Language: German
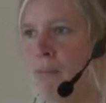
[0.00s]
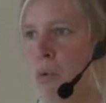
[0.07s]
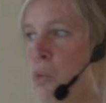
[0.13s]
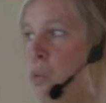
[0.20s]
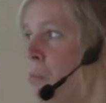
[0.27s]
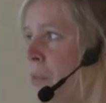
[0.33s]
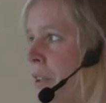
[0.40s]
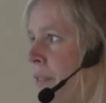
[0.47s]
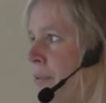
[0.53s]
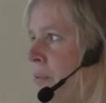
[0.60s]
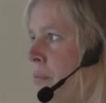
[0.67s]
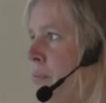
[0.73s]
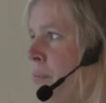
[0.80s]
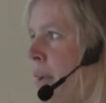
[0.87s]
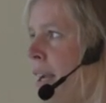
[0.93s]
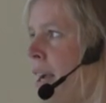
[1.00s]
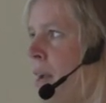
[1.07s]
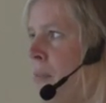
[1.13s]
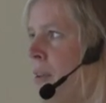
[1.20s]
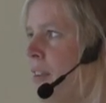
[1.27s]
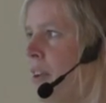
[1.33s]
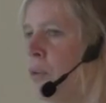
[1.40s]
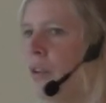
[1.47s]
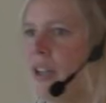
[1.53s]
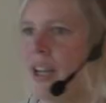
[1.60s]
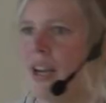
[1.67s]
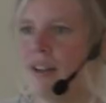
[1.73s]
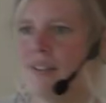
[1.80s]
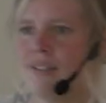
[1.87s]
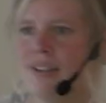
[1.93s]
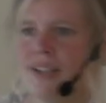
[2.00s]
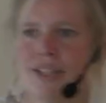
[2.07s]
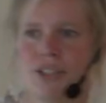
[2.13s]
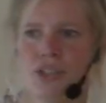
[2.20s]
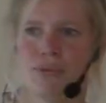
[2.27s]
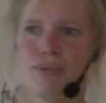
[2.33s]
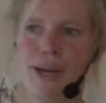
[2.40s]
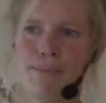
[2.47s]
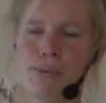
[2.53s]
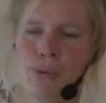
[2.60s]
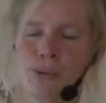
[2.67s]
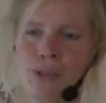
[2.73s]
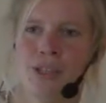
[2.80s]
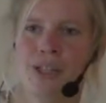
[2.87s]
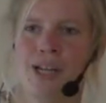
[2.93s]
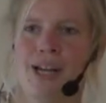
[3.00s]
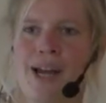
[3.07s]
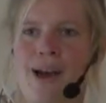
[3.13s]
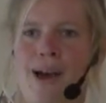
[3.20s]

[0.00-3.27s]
Blumen, Bingheimer Saatgut AG hat das nicht als Schwerpunkt,